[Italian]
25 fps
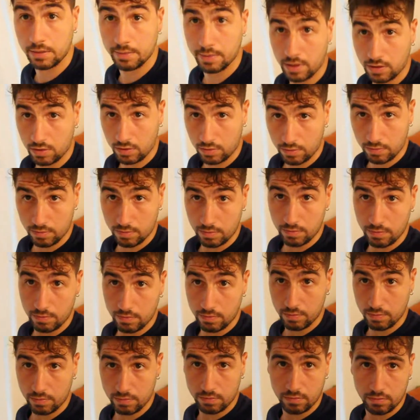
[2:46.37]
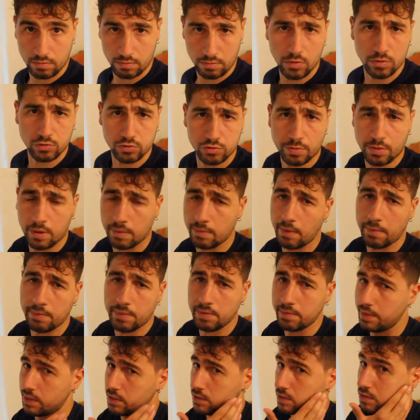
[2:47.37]
rimarrò molto
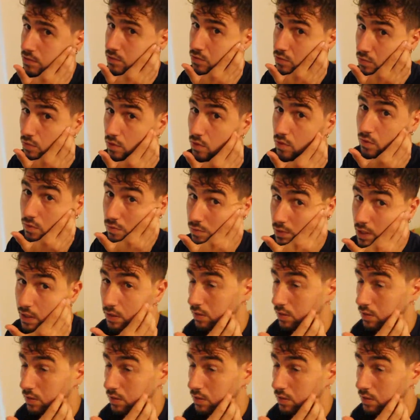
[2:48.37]
probabilmente solo una